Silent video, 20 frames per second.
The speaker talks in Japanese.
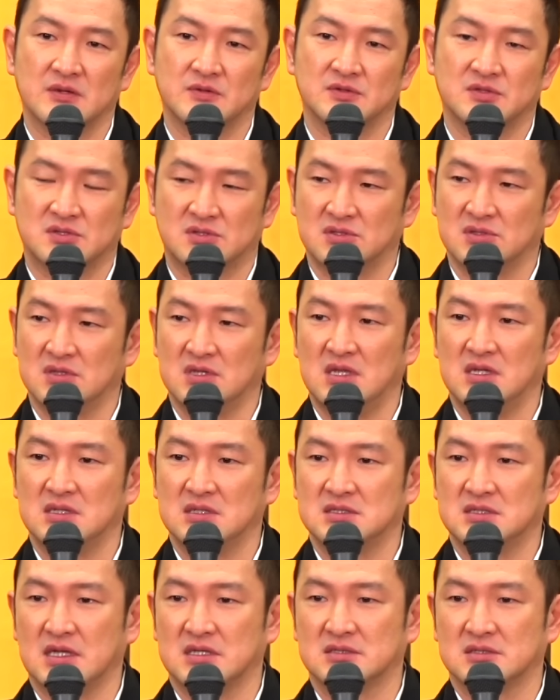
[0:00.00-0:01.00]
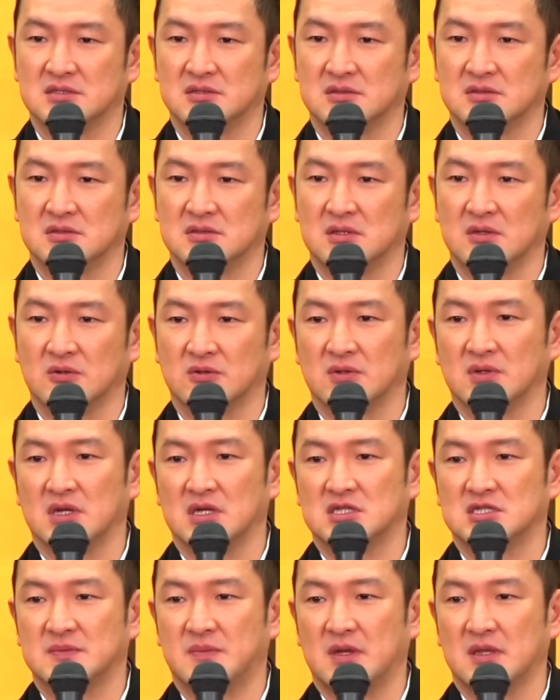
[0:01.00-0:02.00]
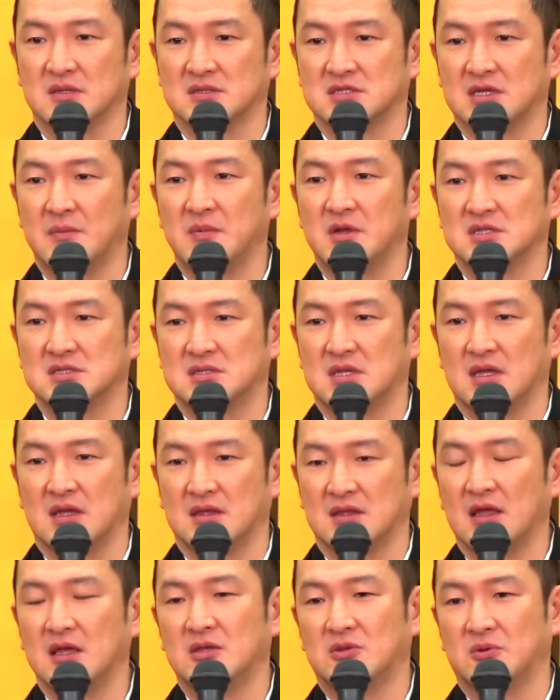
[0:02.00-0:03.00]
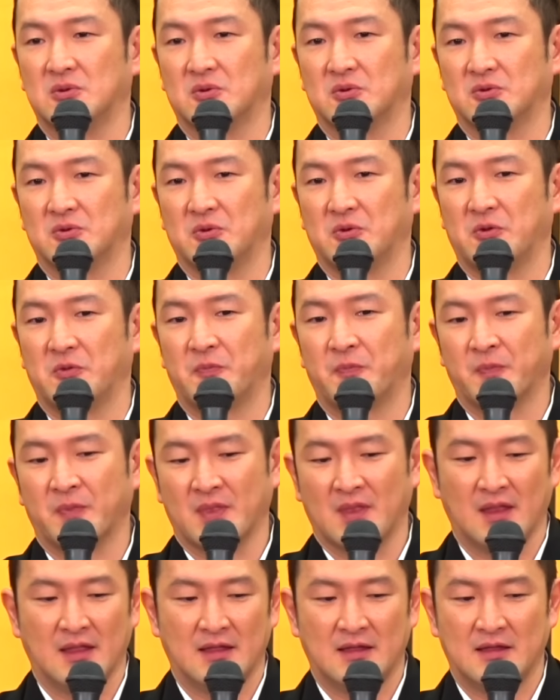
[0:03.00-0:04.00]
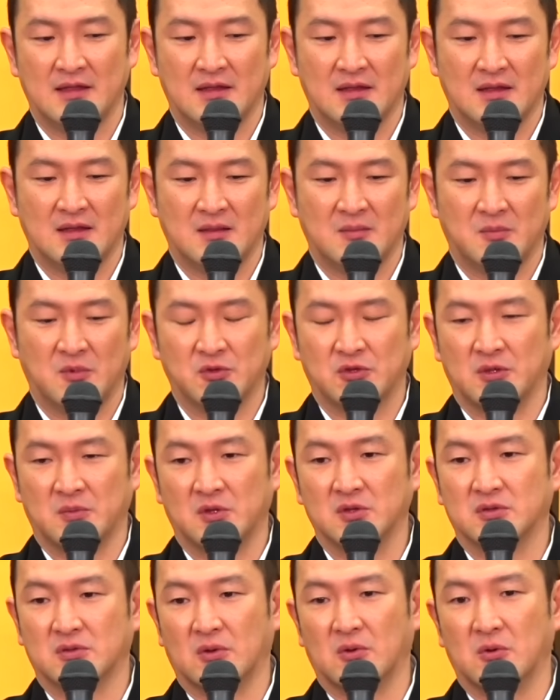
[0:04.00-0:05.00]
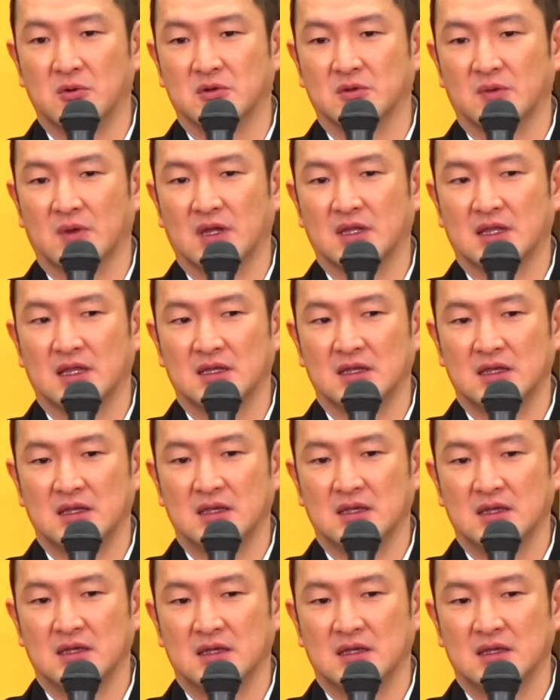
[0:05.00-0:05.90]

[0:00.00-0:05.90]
普通に接するってことが一番の差別ではないということをもっともっと多くの方に、